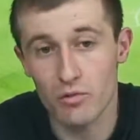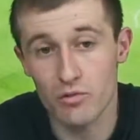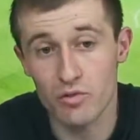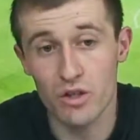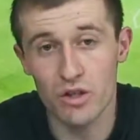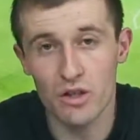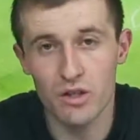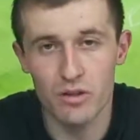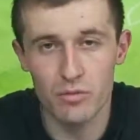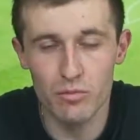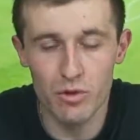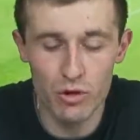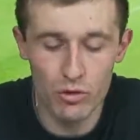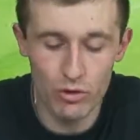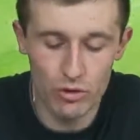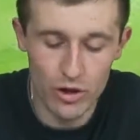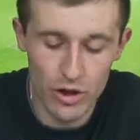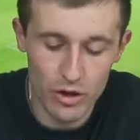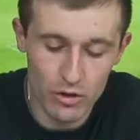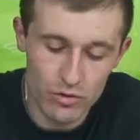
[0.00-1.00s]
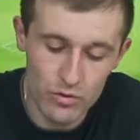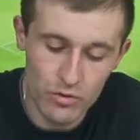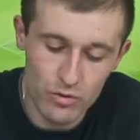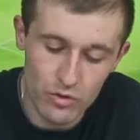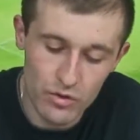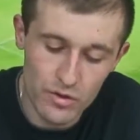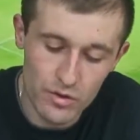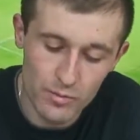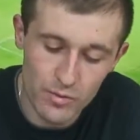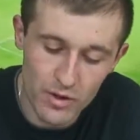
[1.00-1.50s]
uzak ihtimal olarak
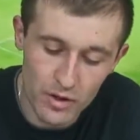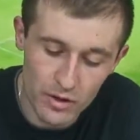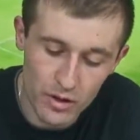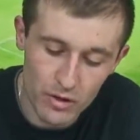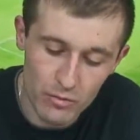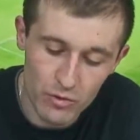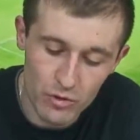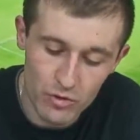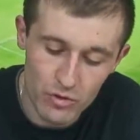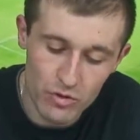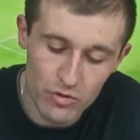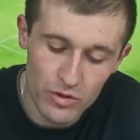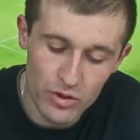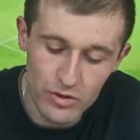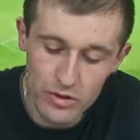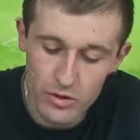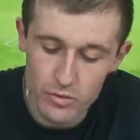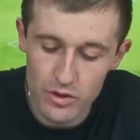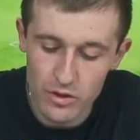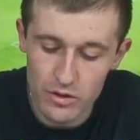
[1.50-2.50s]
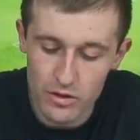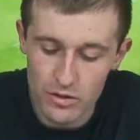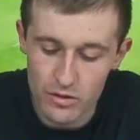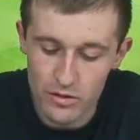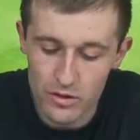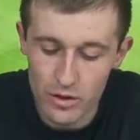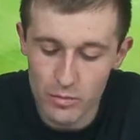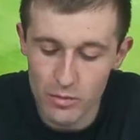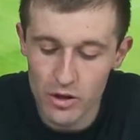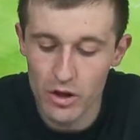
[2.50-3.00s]
gözüküyor Spartak Moskova adına
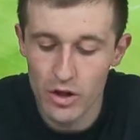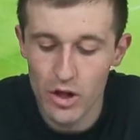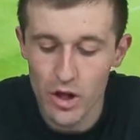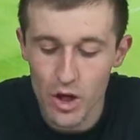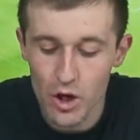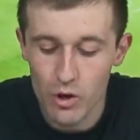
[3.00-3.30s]
bakıldığında ama